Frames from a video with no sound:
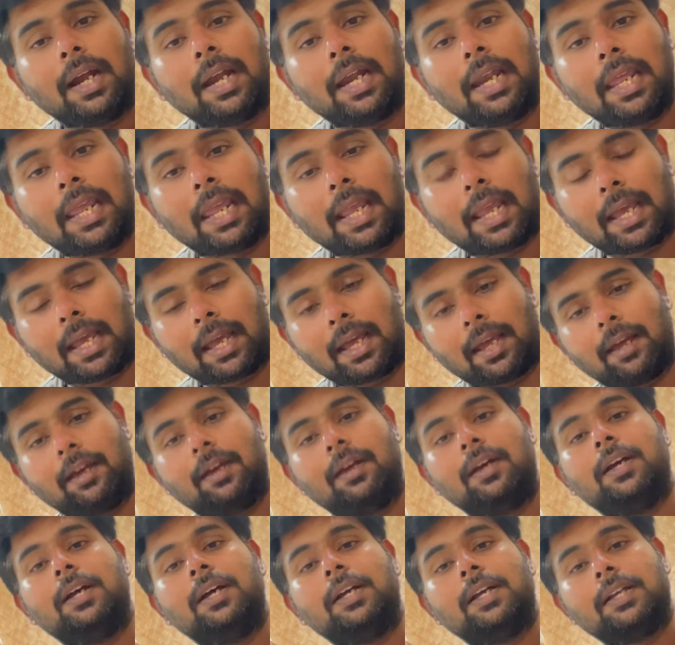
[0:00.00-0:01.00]
நீங்கள்
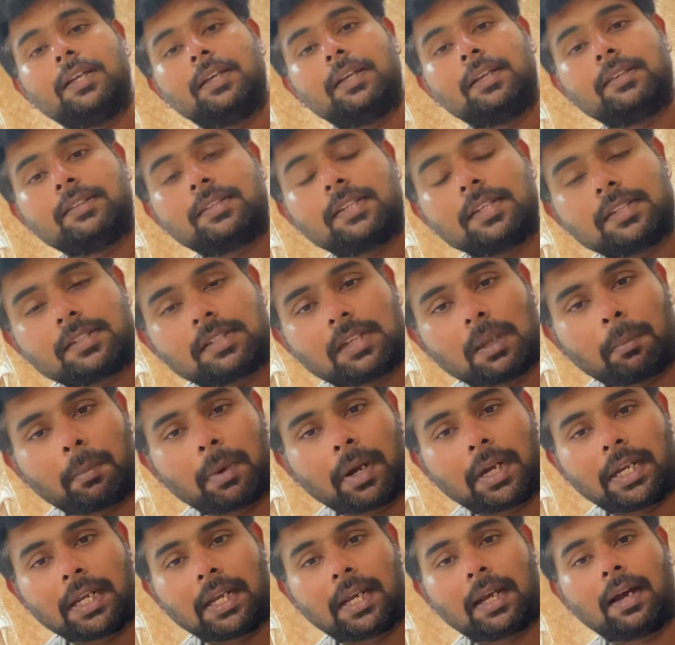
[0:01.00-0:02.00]

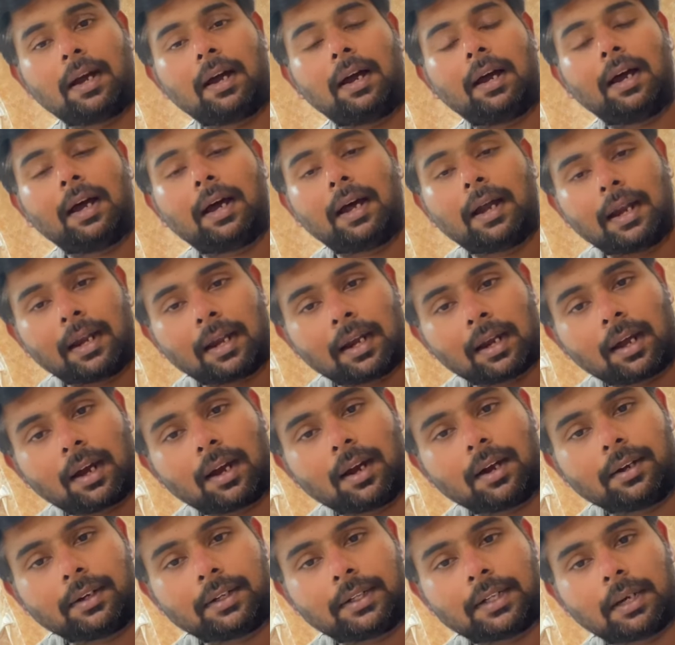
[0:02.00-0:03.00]
சிஸ்டமேட்டிக்காக லாங்